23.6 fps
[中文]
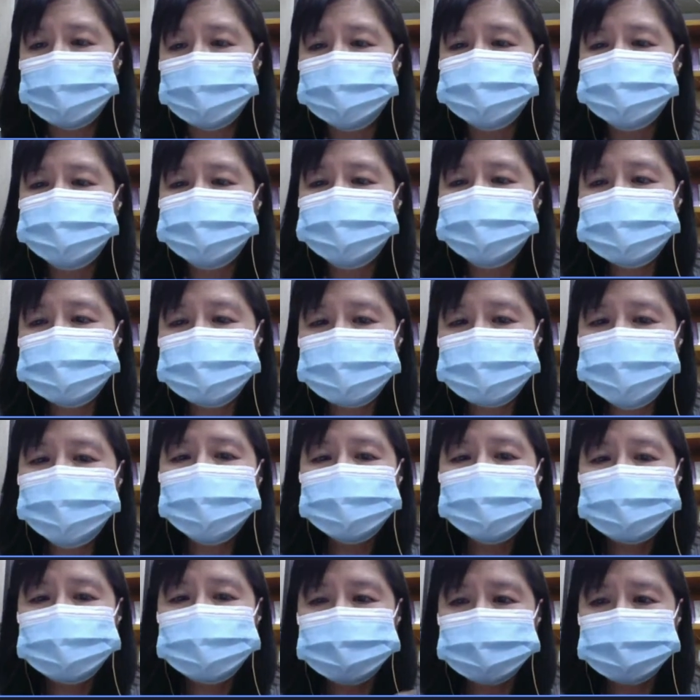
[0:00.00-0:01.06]
哦，就是希
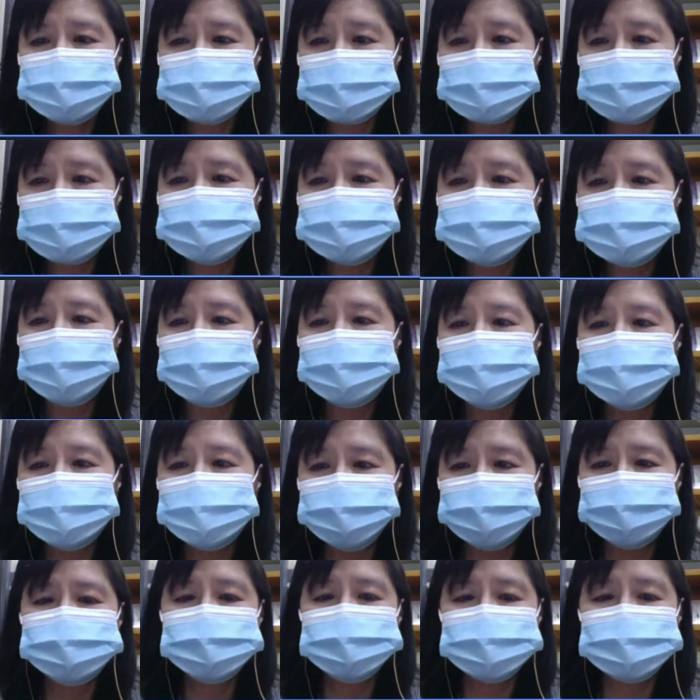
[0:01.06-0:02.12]
望减少
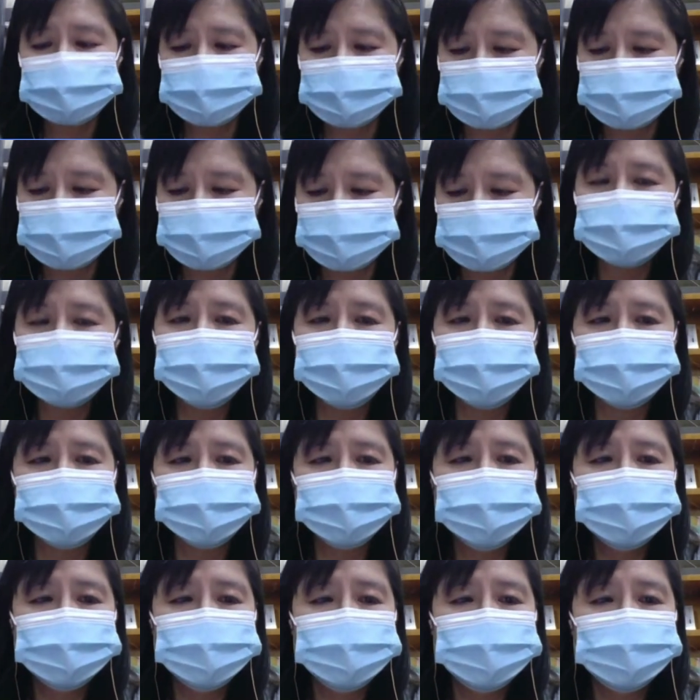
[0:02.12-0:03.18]
很多的人力
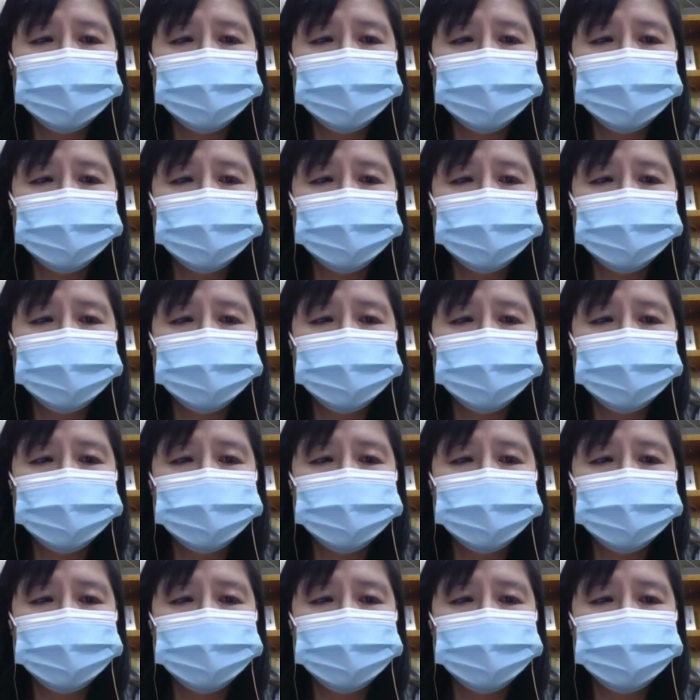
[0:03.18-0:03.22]
哈。